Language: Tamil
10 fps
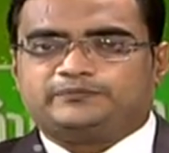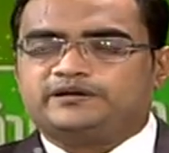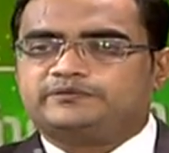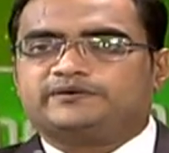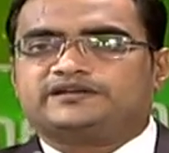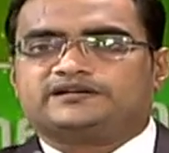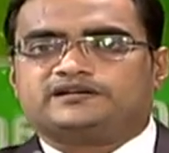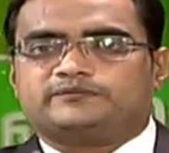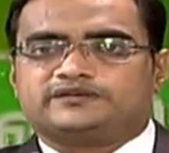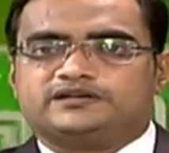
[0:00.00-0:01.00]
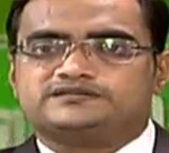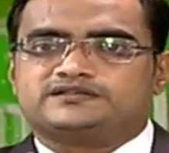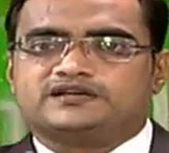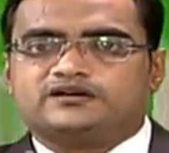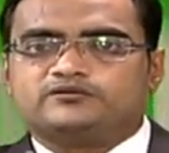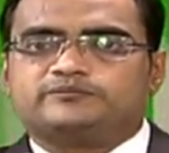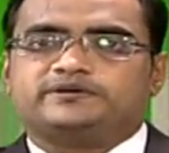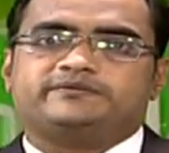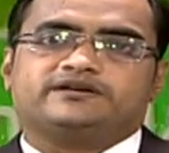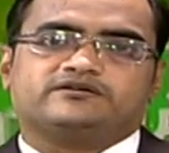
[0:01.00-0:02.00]
படிப்பு படிக்கிறனால பார்த்தீங்கன்னா ஜென்ரலாக ஒரு
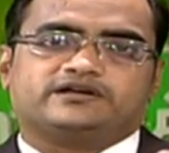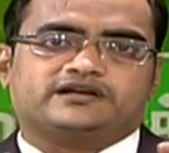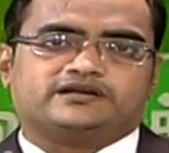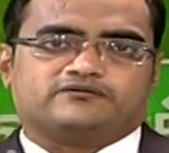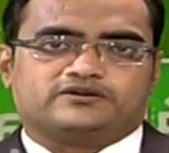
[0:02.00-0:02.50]
பிபிஏக்கு என்னென்ன